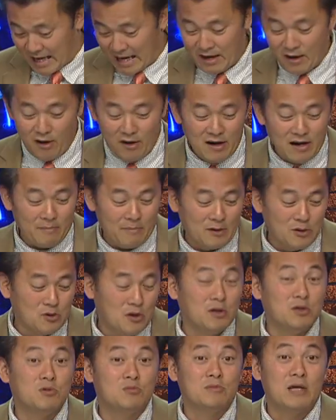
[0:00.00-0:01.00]
cái đó ừ. là một cái
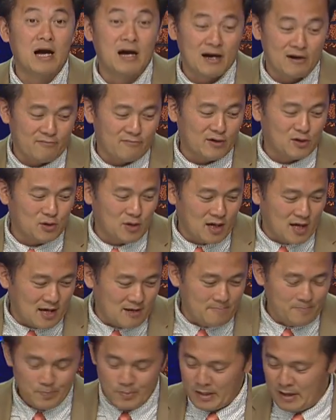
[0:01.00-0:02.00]
chuyện chúng ta cần phải suy
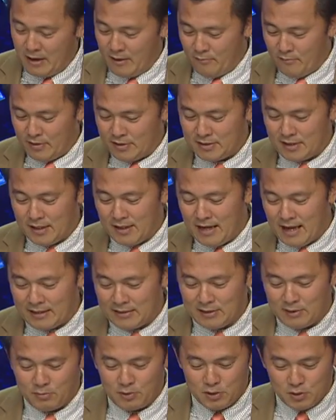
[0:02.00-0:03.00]
nghĩ và trở lại
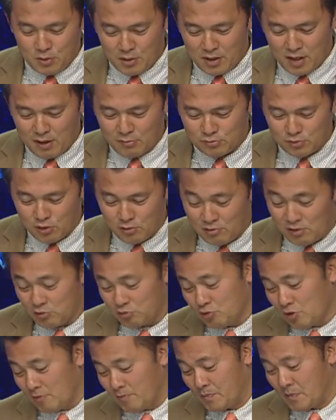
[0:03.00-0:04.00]
trong cái chuyện ông Donald
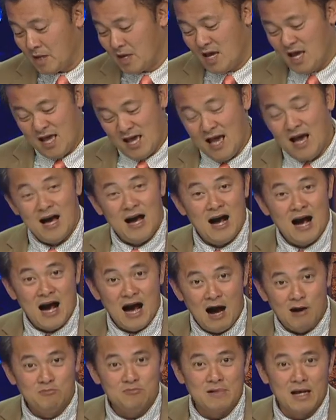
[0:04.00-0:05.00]
Trump
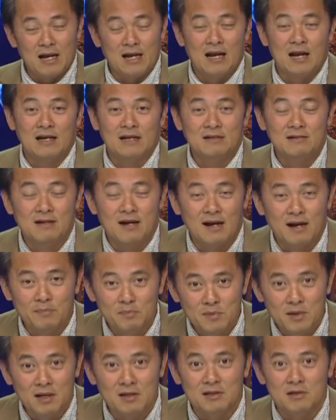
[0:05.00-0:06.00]
ông này là rất là lắm
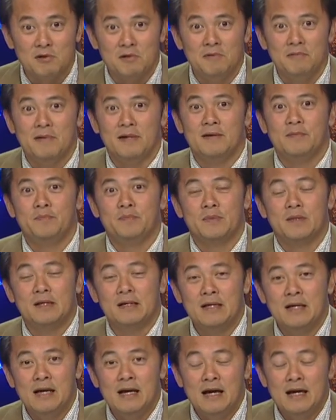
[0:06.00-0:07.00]
tiền thưa quý vị
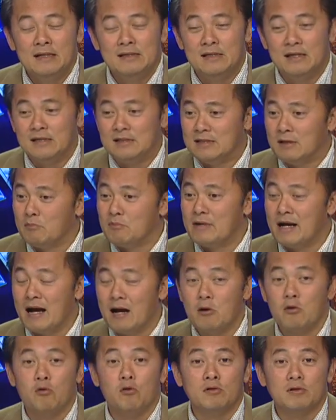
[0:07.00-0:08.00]
thì trong
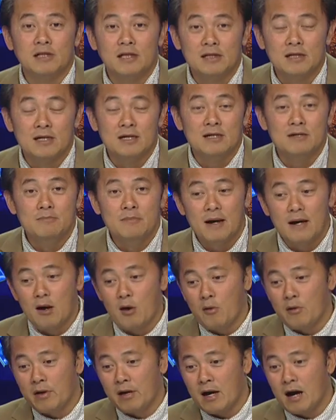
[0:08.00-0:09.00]
các cuộc tranh cử mà
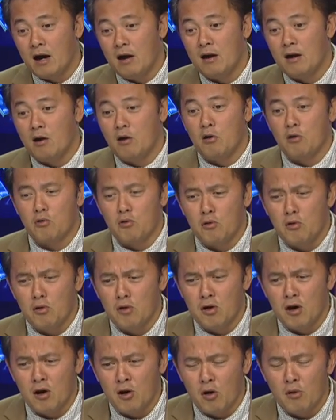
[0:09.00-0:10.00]
hồi uh,
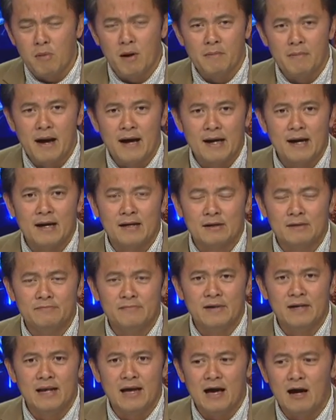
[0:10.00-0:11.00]
của Obama
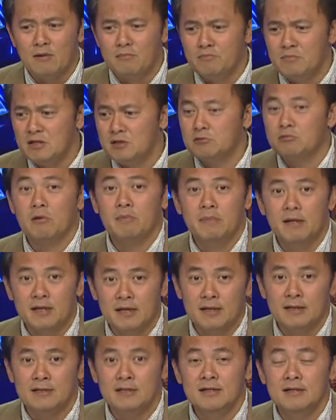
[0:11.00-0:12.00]
với lại ông Mitt Romney
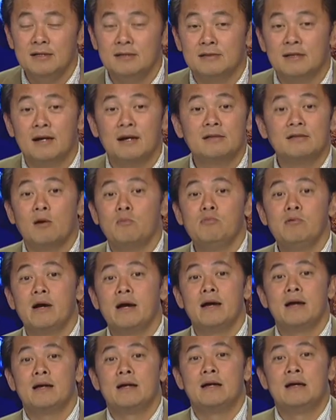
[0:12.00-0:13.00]
kỳ trước người ta đã thống
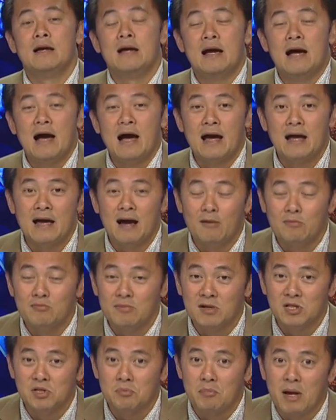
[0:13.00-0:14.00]
kê hai ông
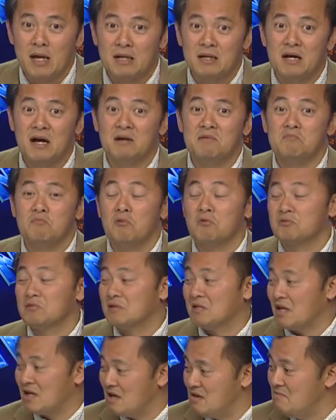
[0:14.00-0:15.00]
đã spend gần 1
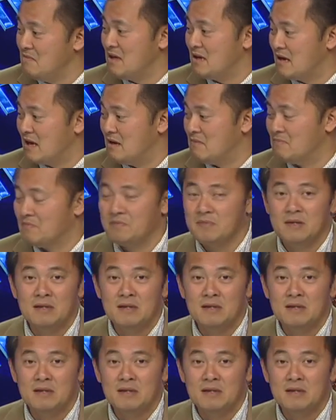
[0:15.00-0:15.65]
tỷ Mỹ Kim